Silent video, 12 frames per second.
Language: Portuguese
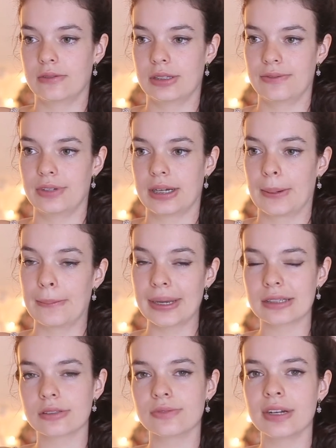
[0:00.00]
você fica
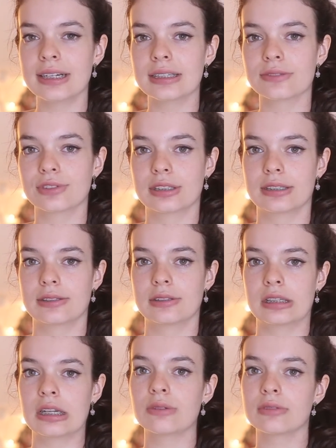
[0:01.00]
menos feliz, você
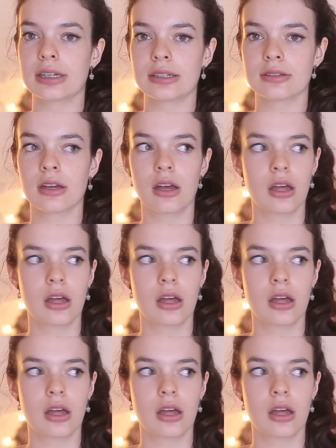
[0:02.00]
não tem